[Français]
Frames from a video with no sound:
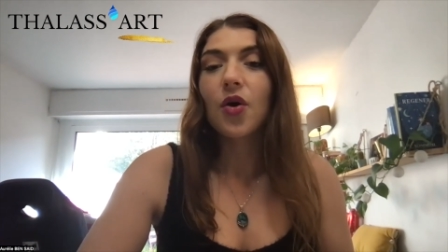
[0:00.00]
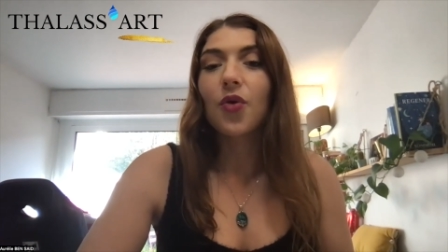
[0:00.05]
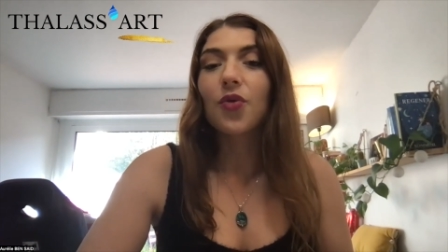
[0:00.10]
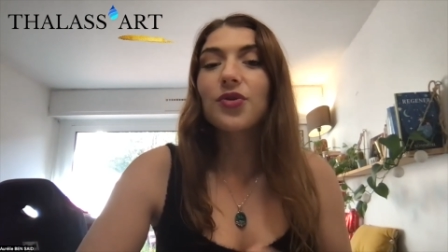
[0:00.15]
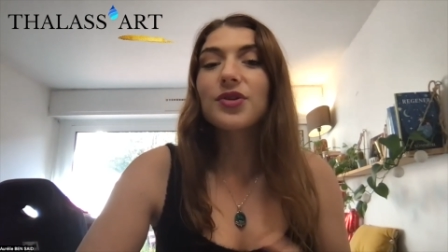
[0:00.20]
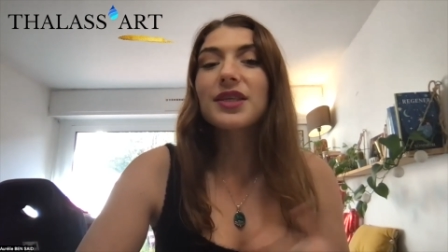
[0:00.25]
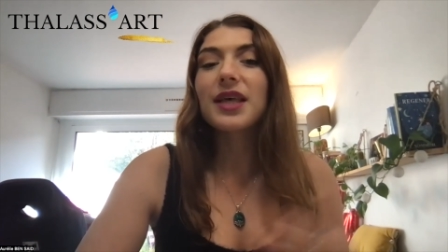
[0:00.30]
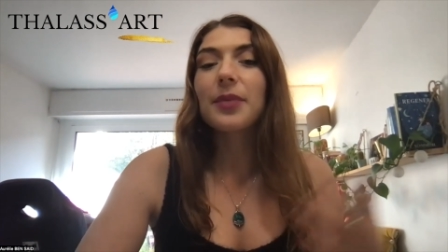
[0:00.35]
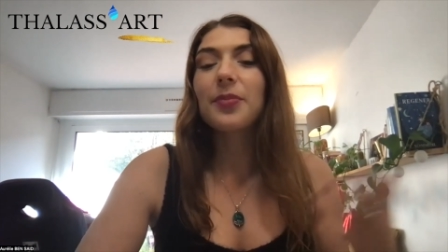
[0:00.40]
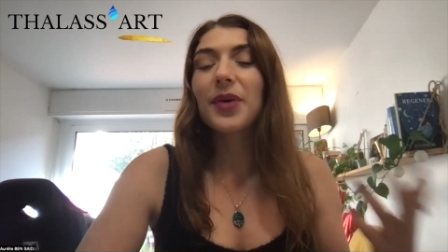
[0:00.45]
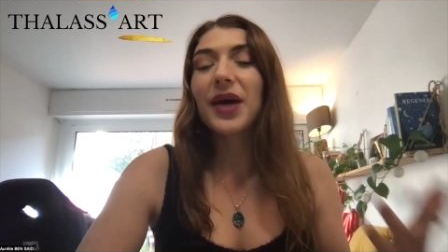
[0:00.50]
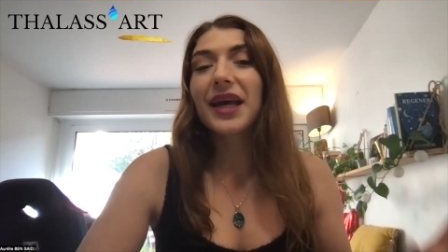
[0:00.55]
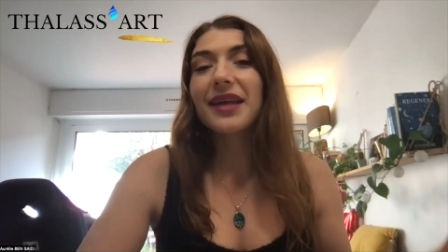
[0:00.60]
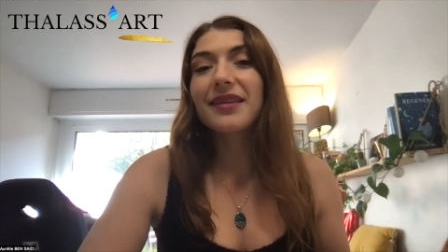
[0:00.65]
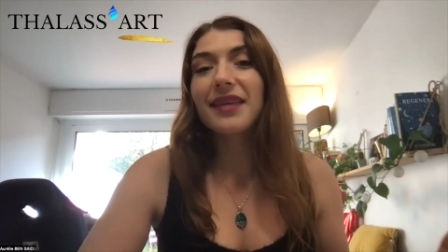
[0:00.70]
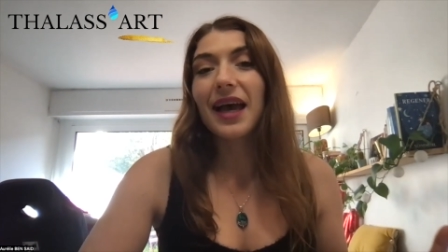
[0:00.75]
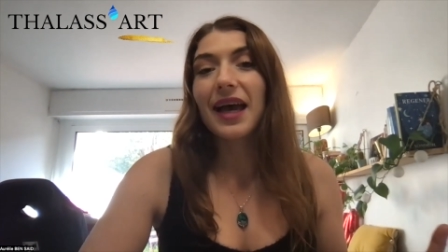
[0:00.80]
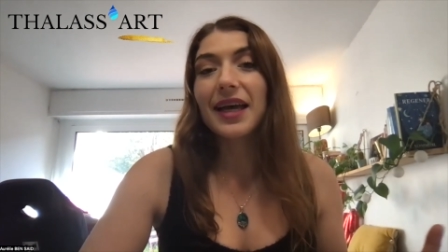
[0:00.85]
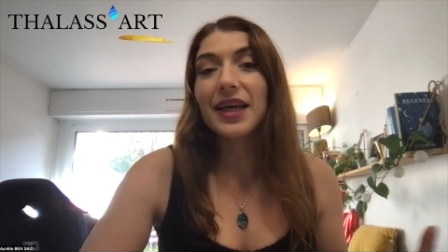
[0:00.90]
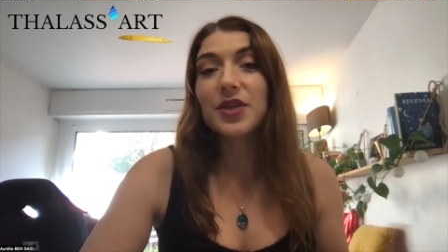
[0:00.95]
On
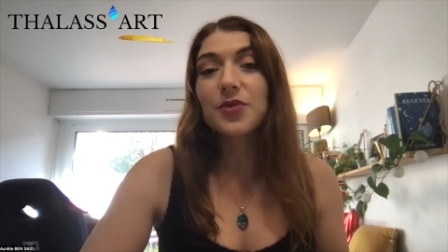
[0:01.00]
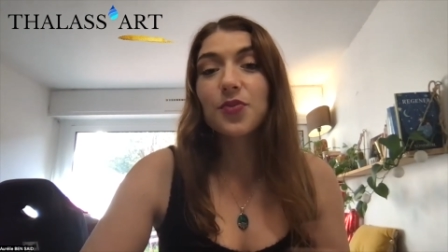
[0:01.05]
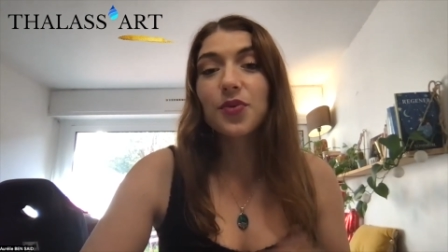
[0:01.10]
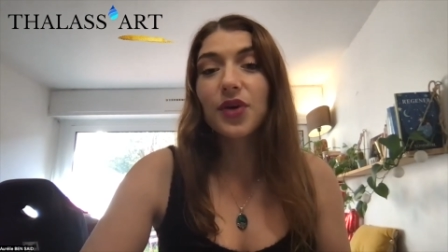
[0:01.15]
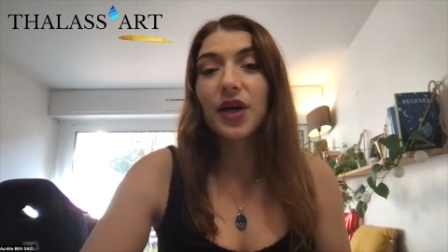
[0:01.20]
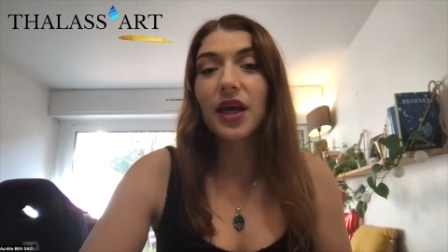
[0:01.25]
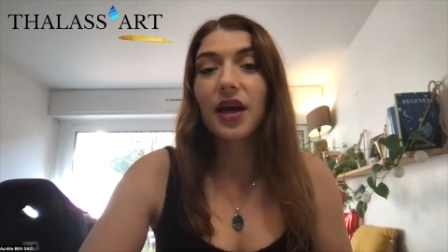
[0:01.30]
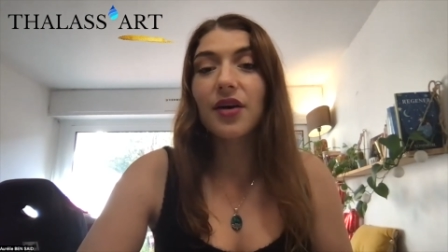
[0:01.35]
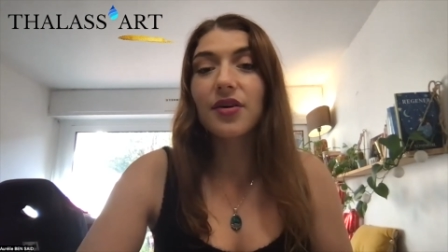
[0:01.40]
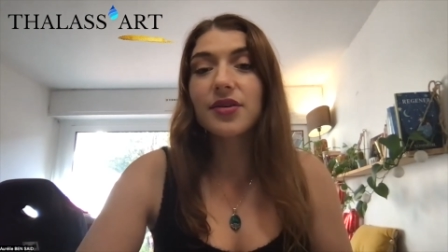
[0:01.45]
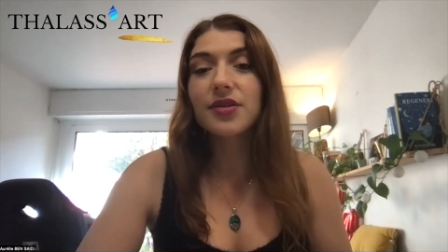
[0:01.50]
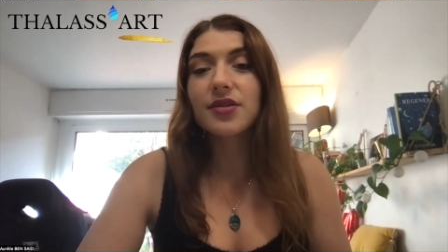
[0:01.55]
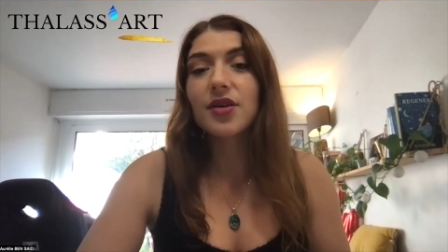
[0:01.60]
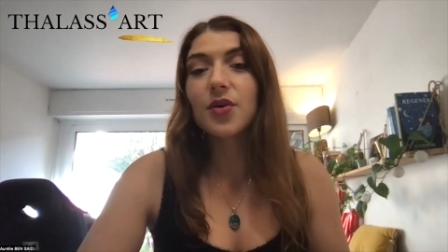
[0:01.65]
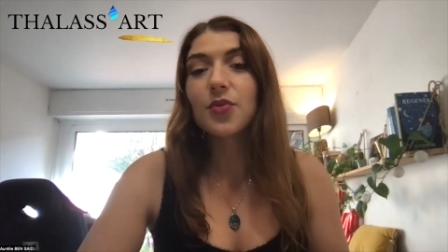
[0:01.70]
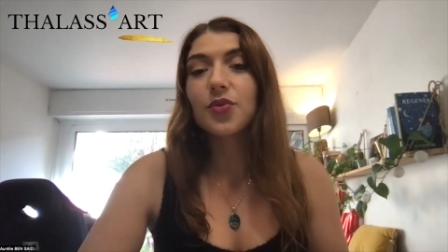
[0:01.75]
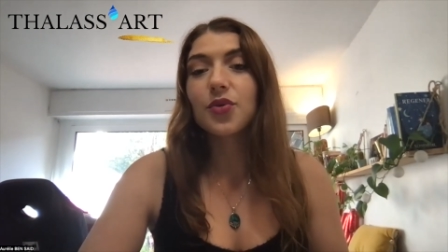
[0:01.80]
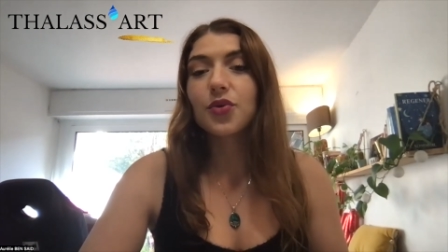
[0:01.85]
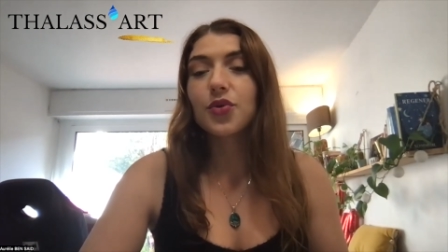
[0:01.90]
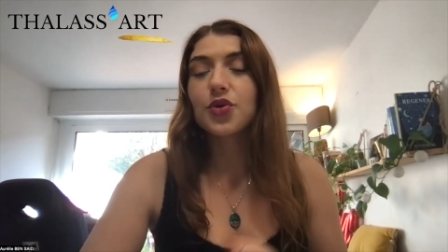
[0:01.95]
s'apprête à explorer
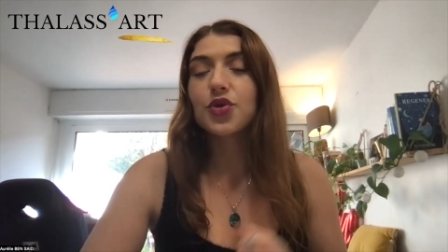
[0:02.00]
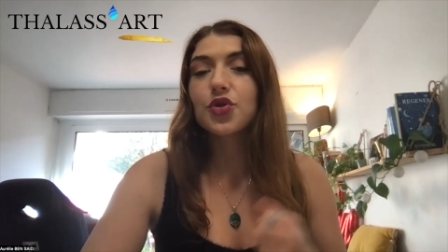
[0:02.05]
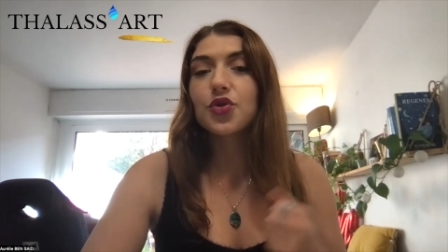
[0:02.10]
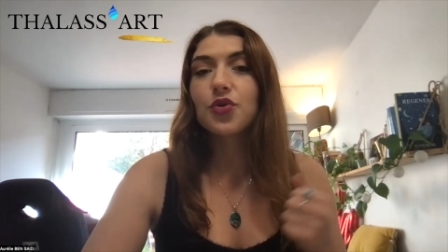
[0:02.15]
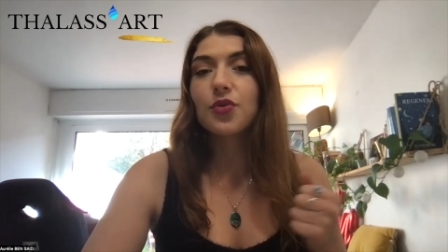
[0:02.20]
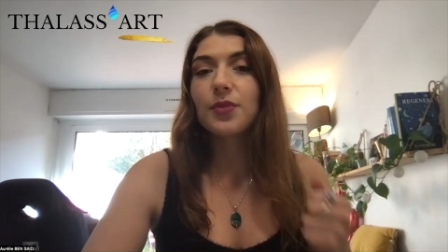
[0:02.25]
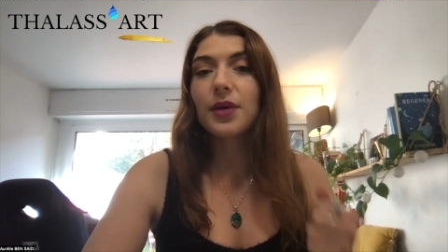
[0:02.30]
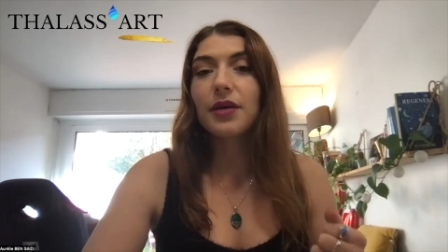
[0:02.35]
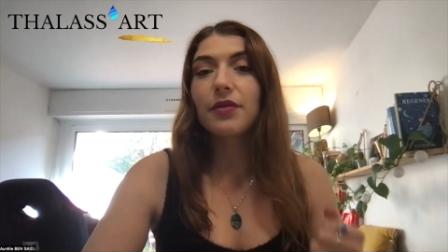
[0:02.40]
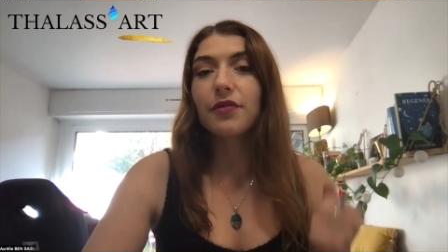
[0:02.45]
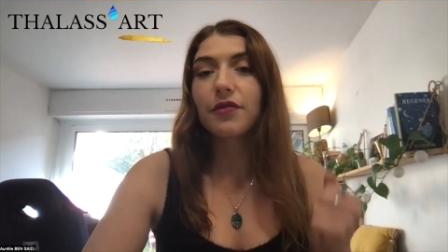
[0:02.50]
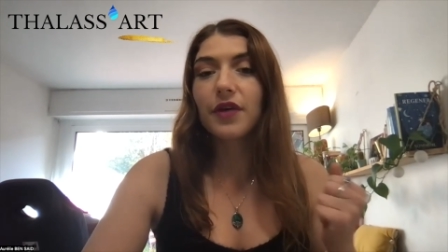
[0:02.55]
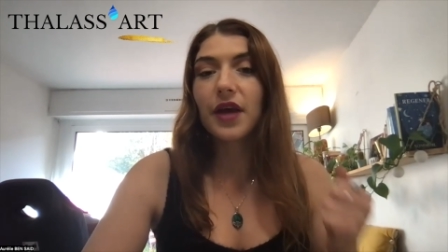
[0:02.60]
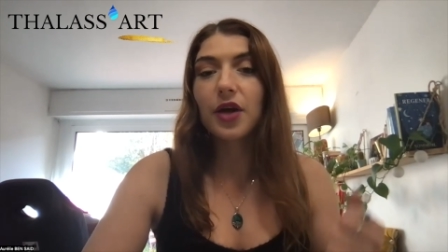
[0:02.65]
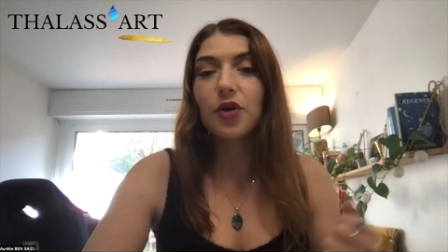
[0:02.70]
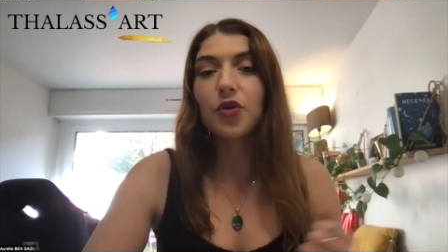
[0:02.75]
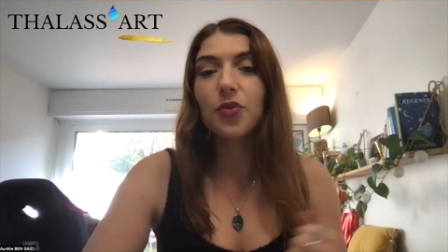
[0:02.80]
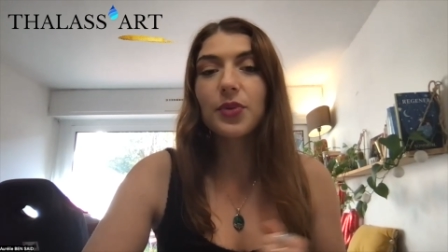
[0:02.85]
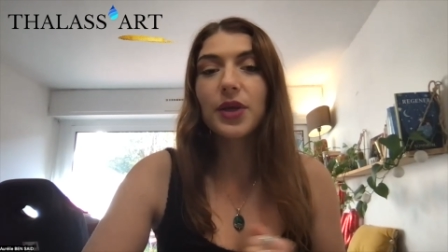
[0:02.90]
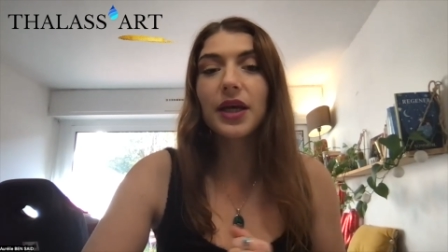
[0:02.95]
ensemble le chemin
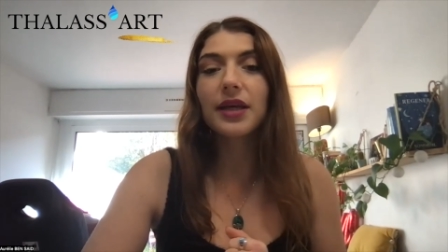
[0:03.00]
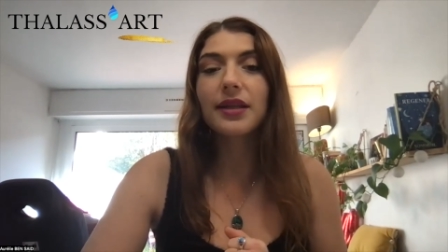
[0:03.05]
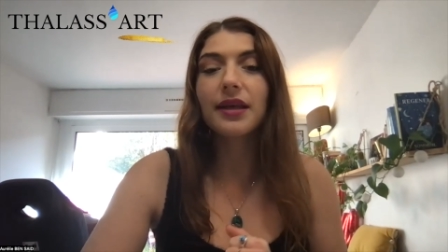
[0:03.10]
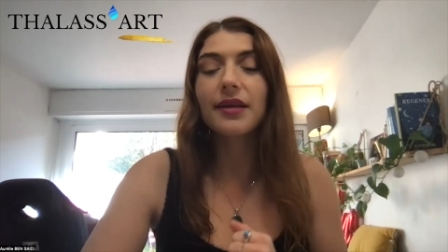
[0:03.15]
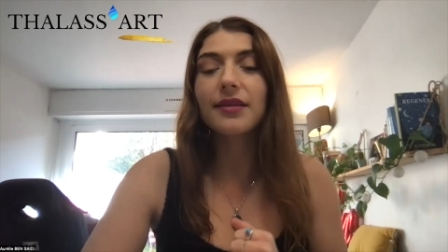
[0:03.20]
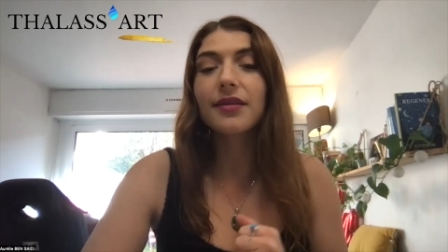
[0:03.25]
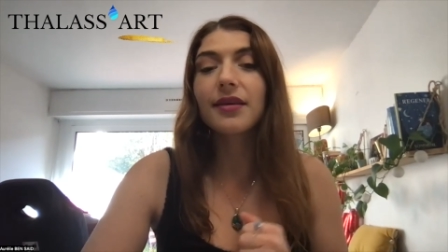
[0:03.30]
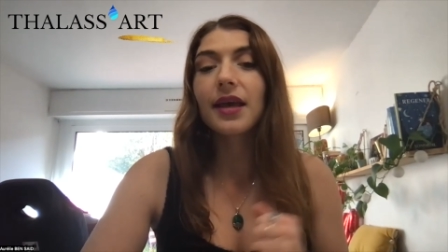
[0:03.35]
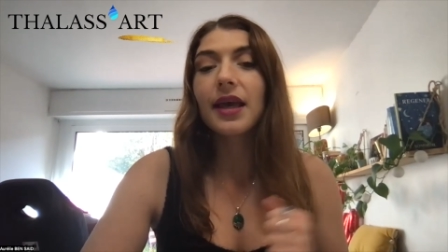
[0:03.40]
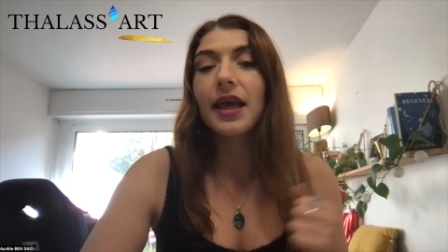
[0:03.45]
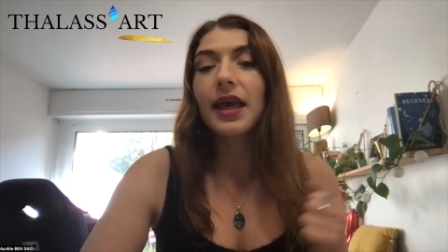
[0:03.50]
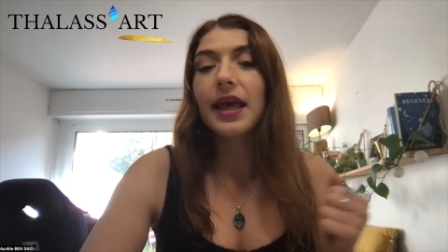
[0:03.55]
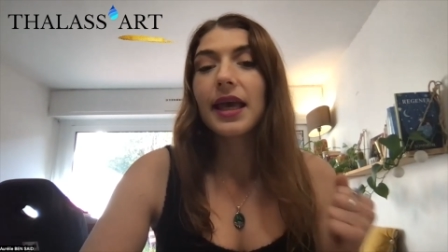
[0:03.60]
vers le bien-être